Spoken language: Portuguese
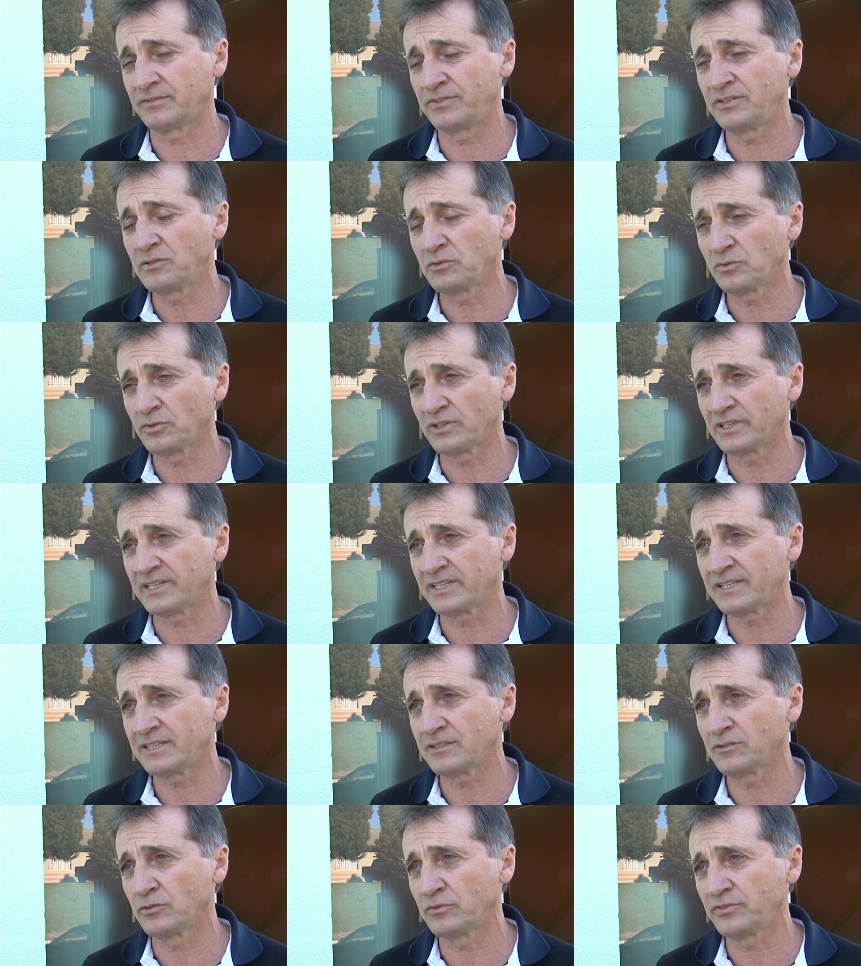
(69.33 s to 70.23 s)

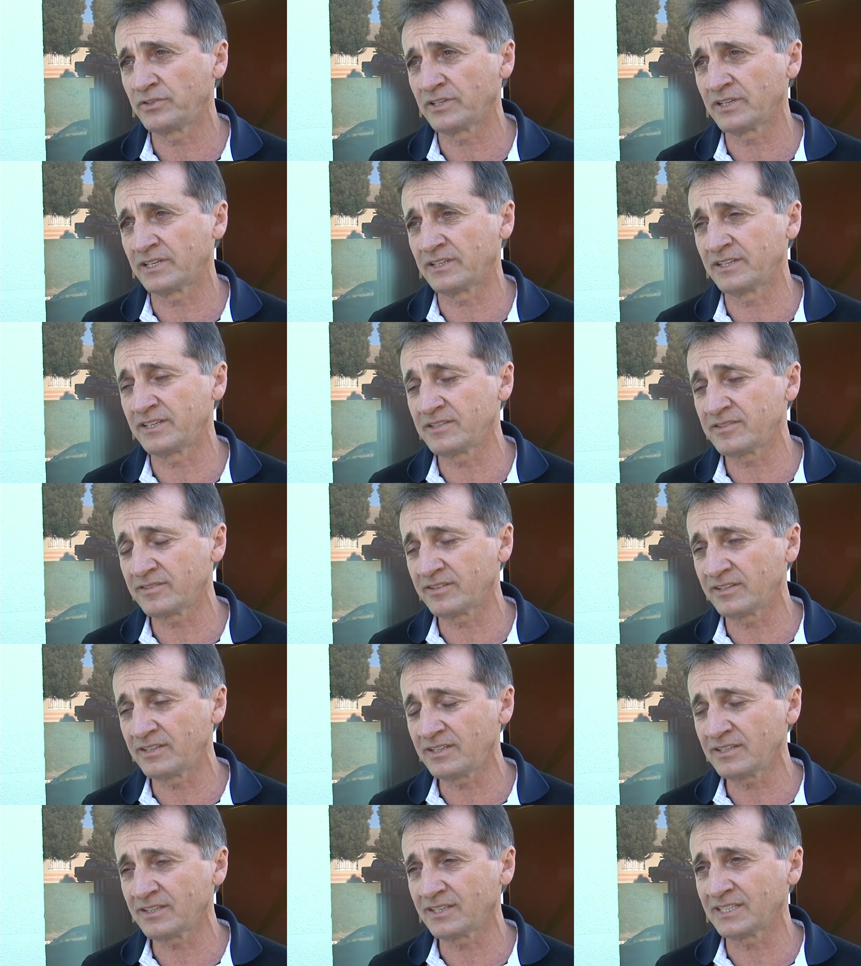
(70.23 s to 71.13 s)
vinculada ou ficar
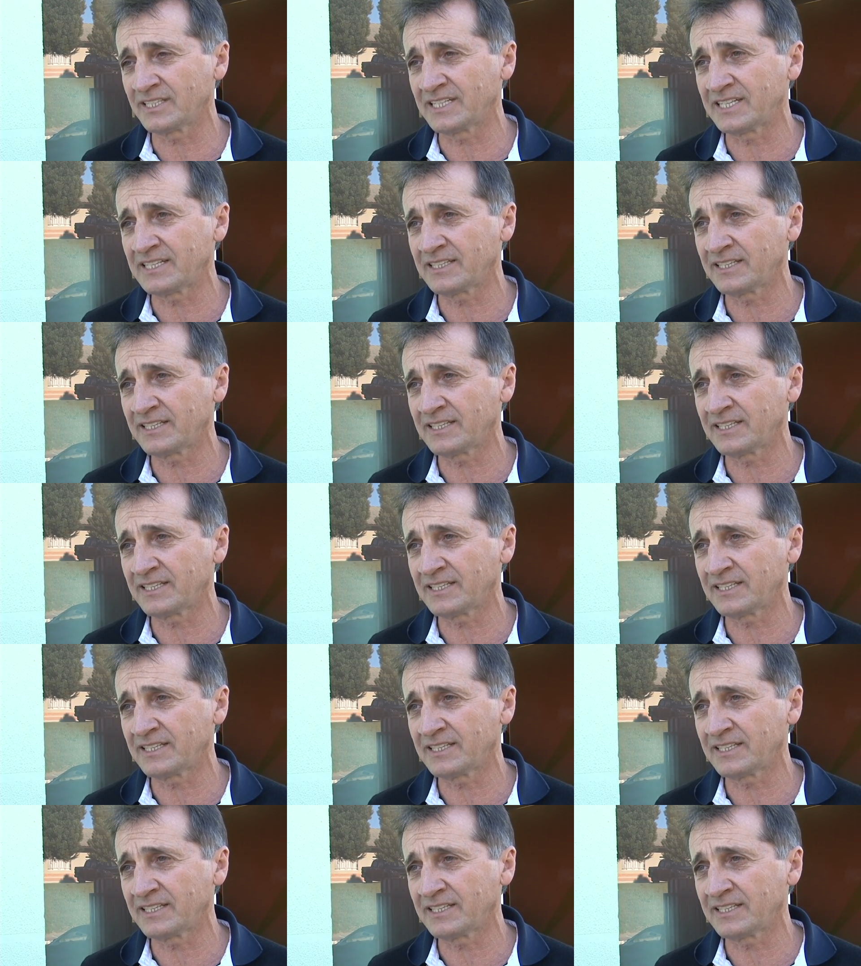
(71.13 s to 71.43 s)
restrita à